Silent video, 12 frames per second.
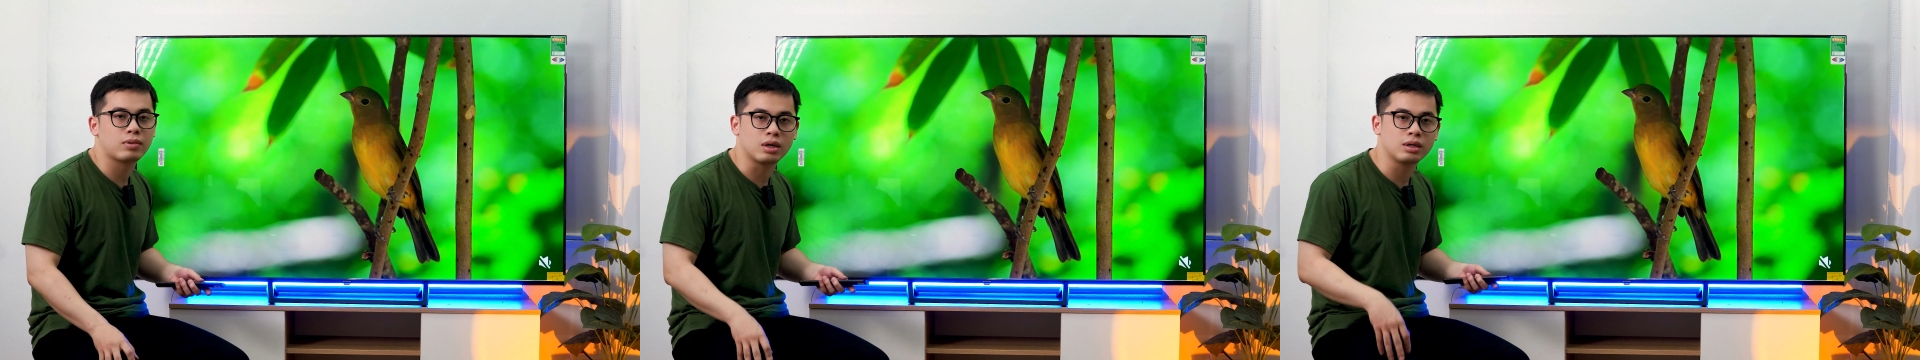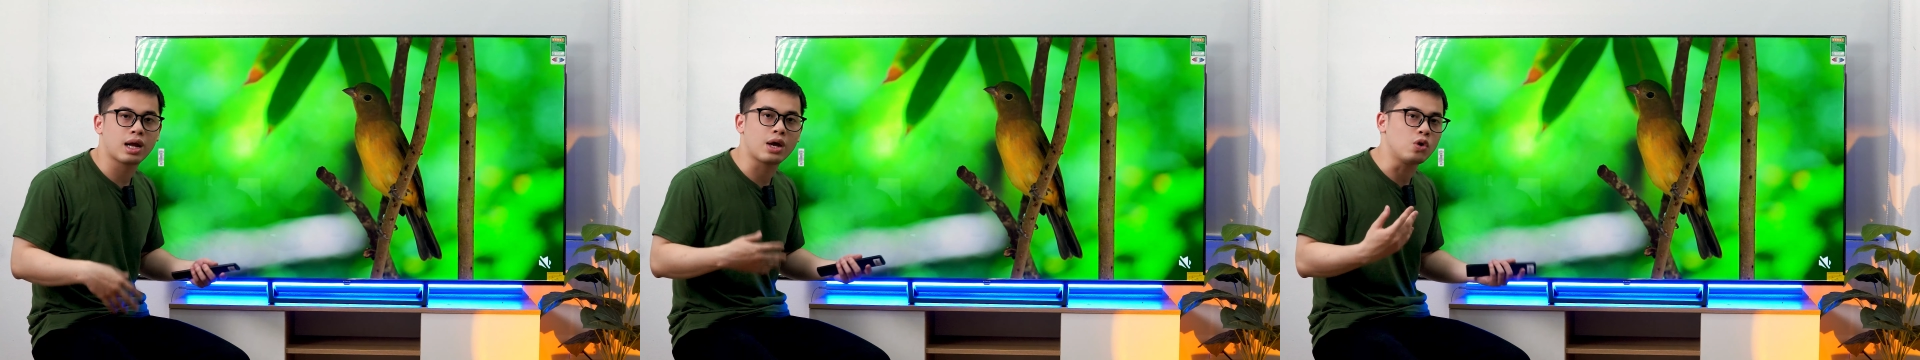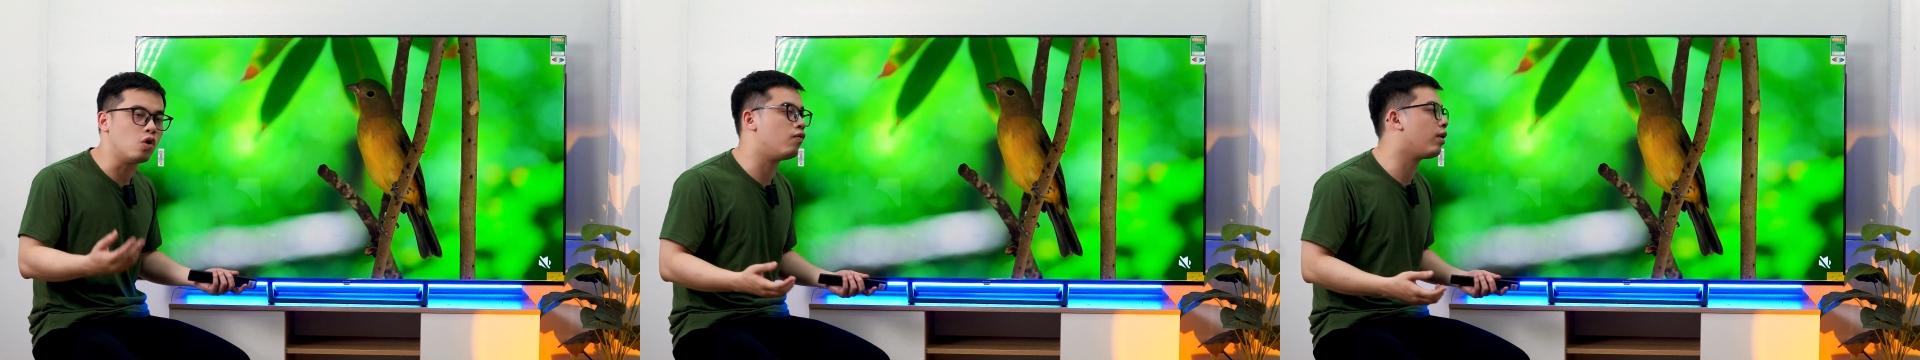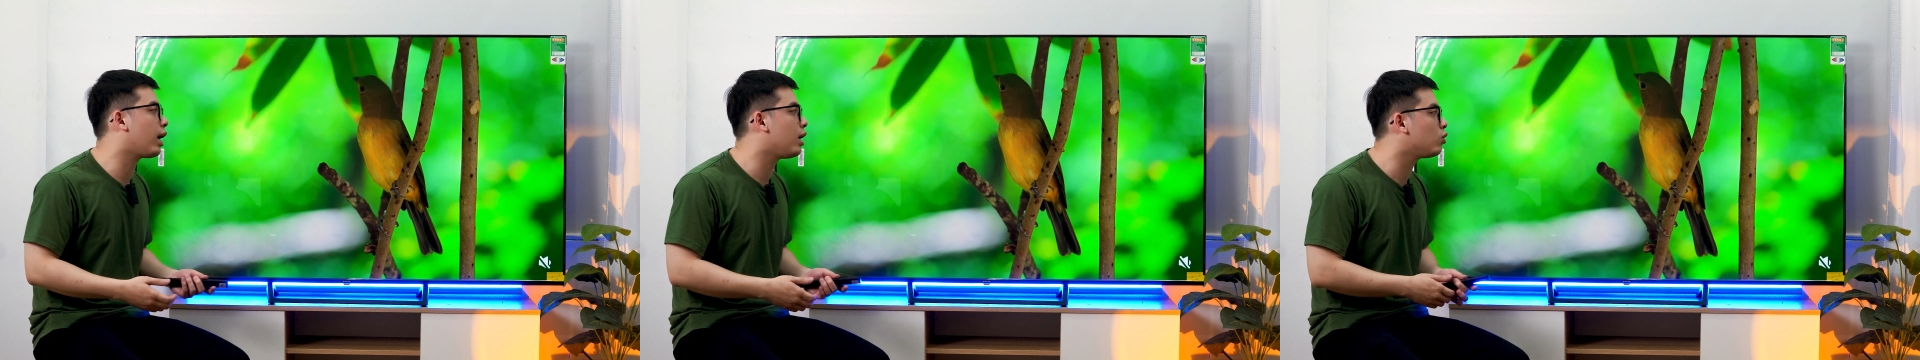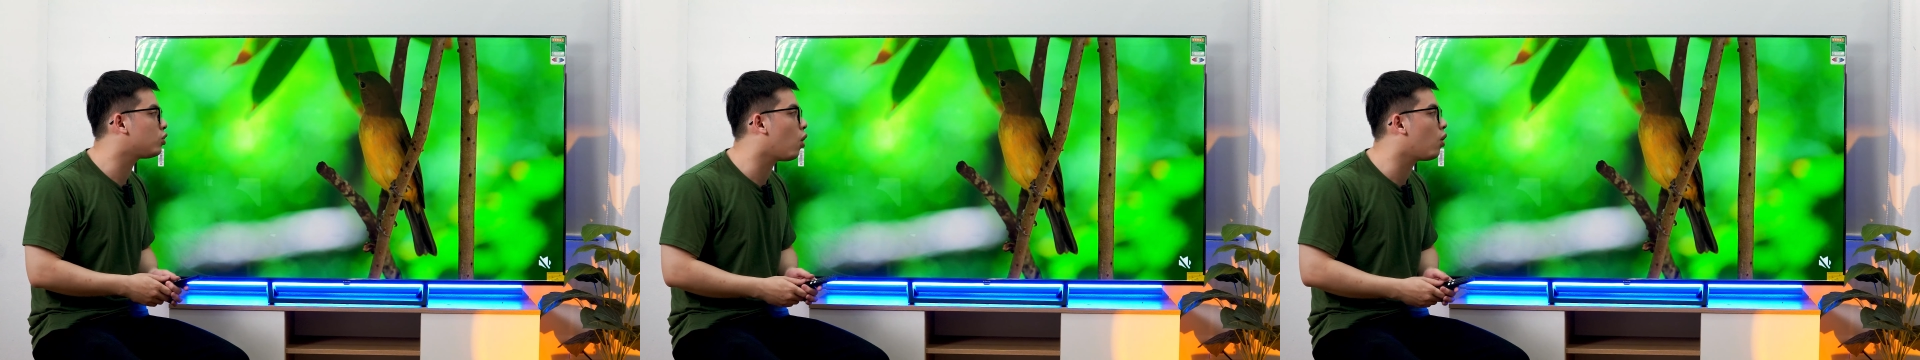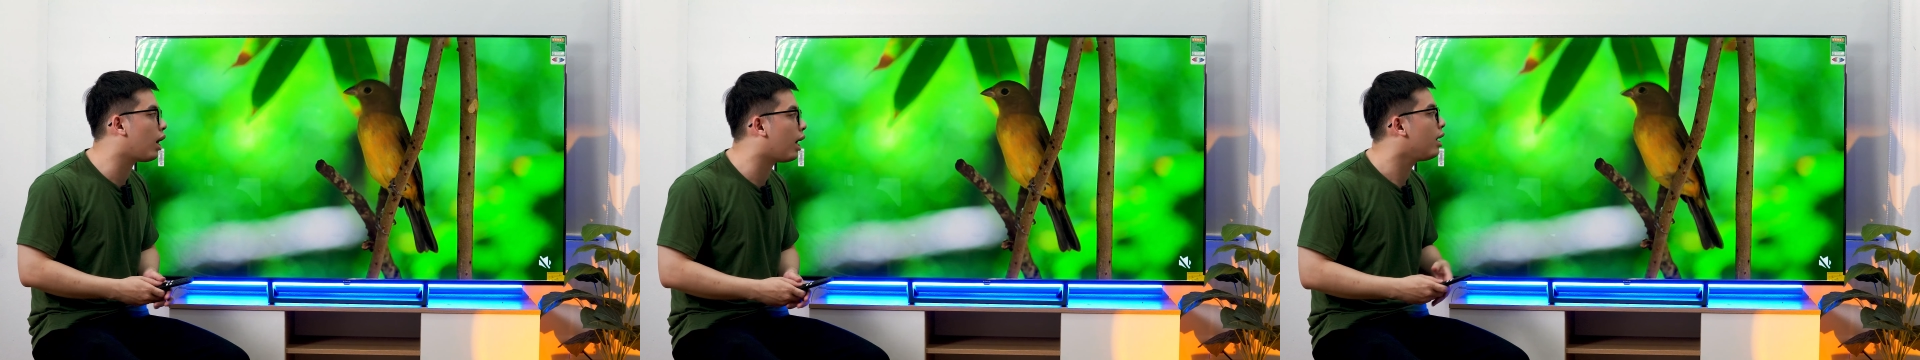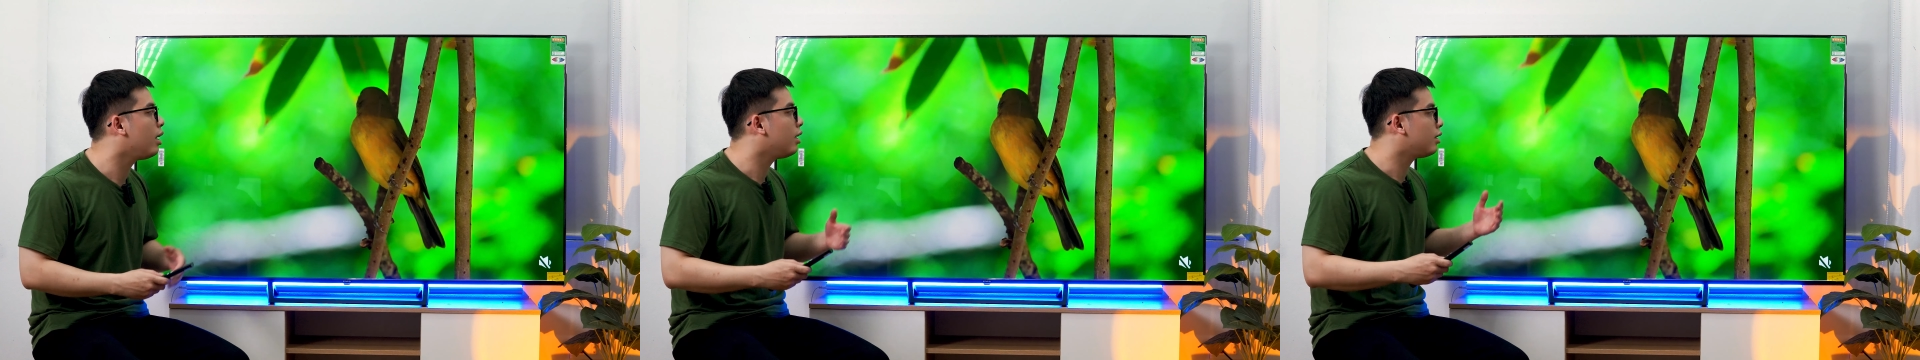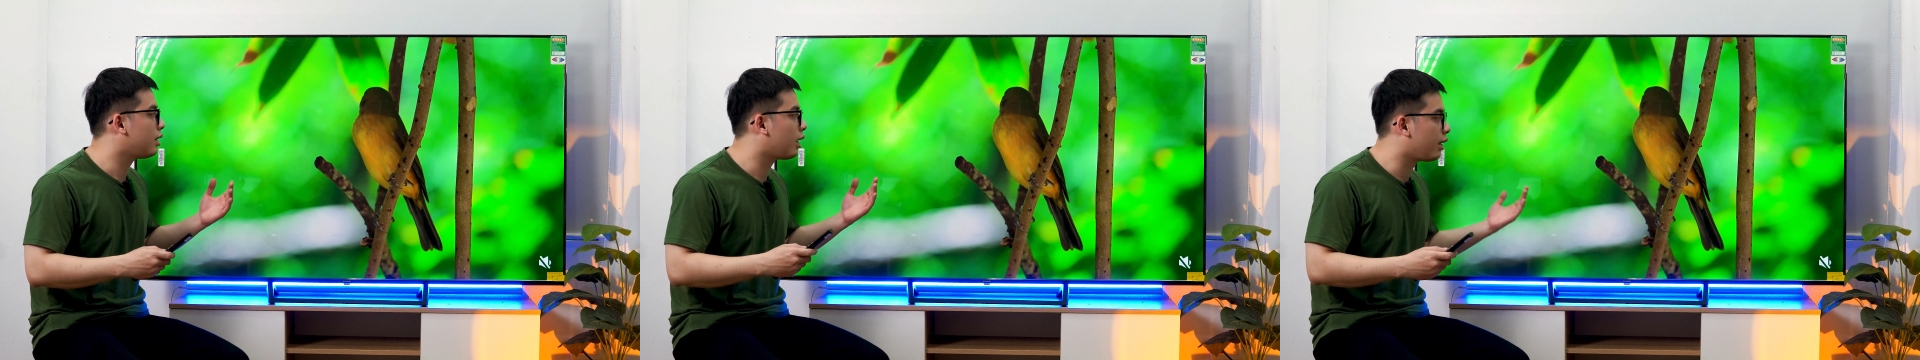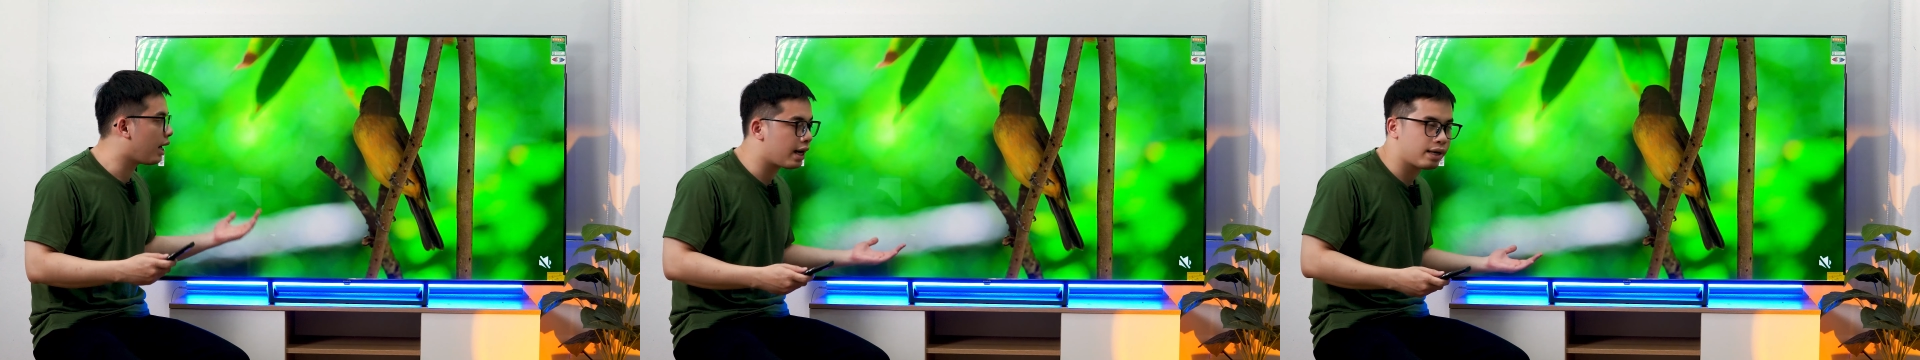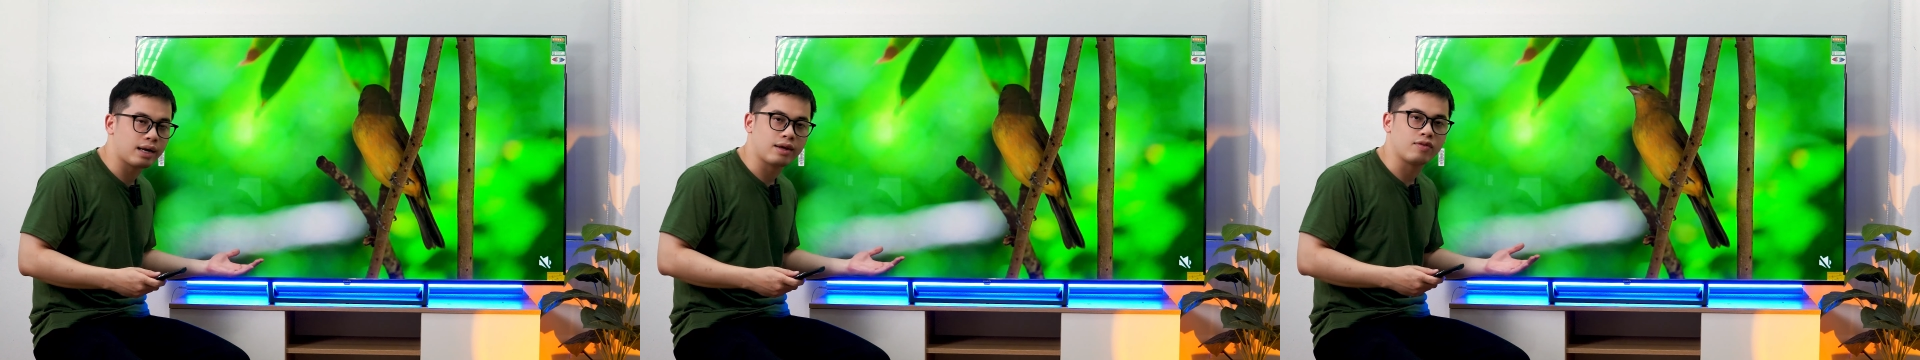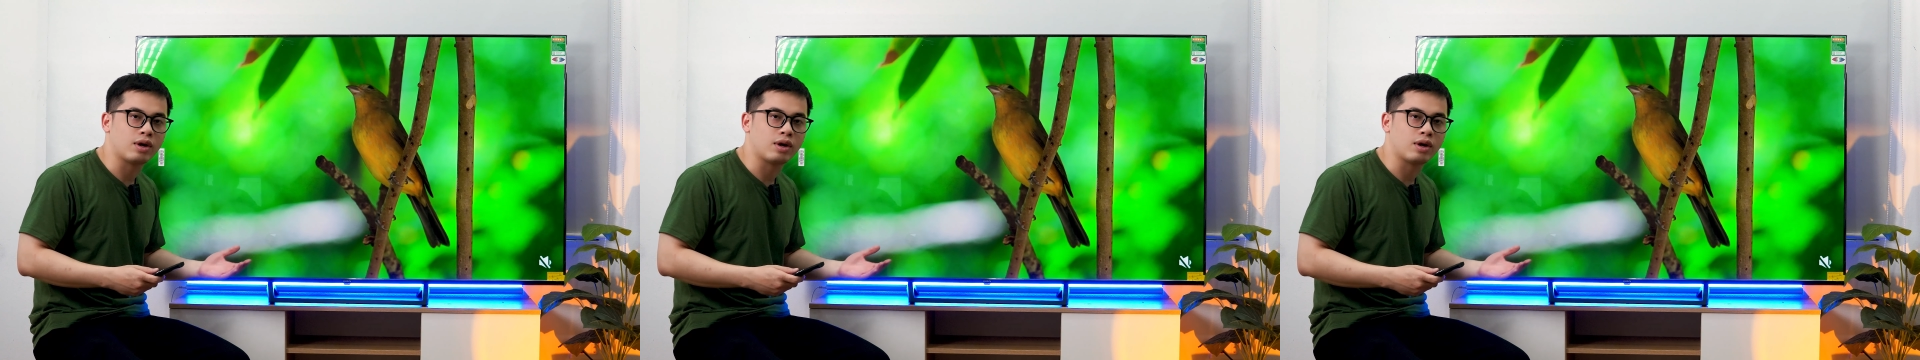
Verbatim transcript: ứng đầy đủ về cái yếu tố là sắc nét này,